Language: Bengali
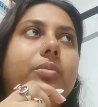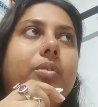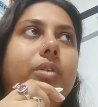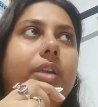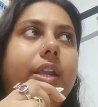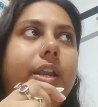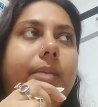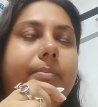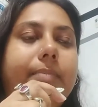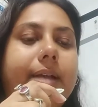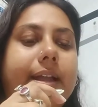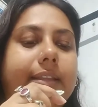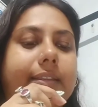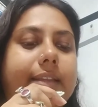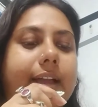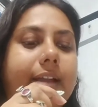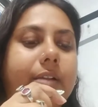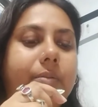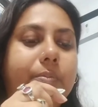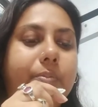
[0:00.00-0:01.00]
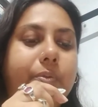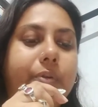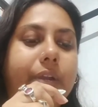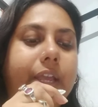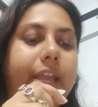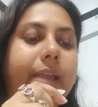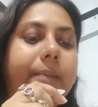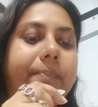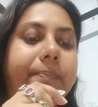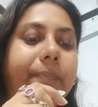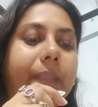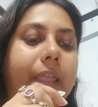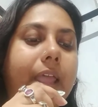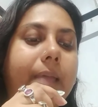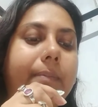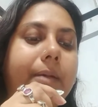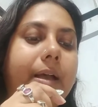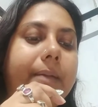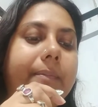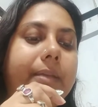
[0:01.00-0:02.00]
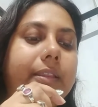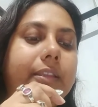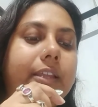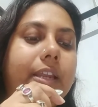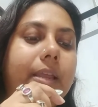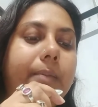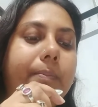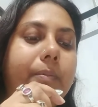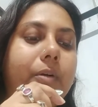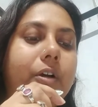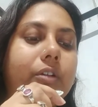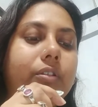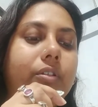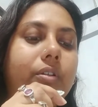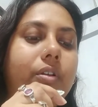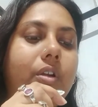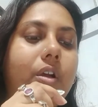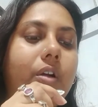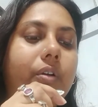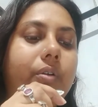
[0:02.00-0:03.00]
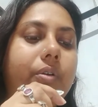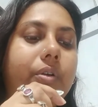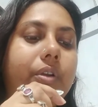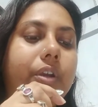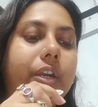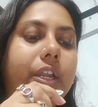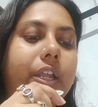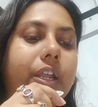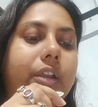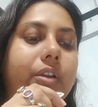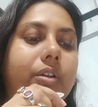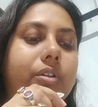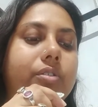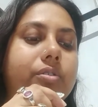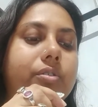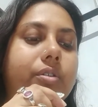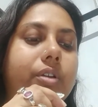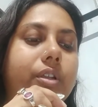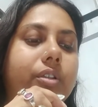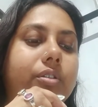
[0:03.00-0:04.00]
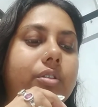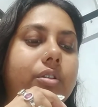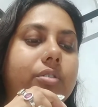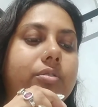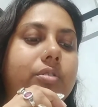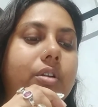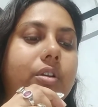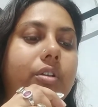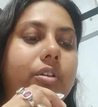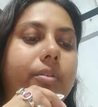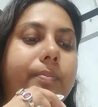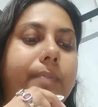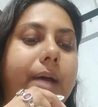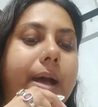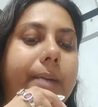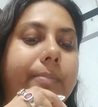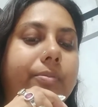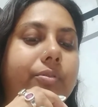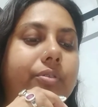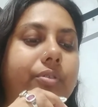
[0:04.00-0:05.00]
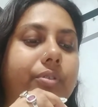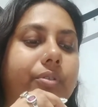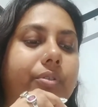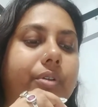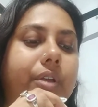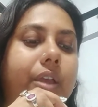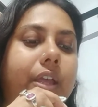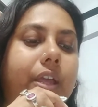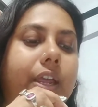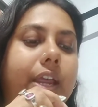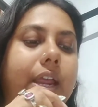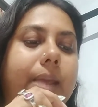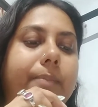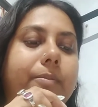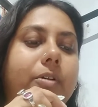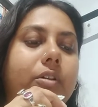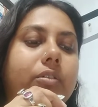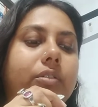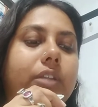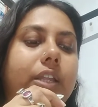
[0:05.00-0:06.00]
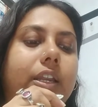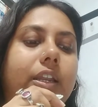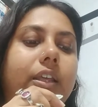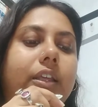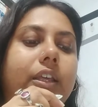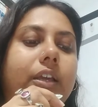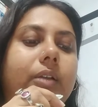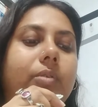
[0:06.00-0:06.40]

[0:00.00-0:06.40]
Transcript: বলির মাথার ওপরে এভাবে তিনি পদনখ নিরজনিত জন পাবন এবং তিনি কি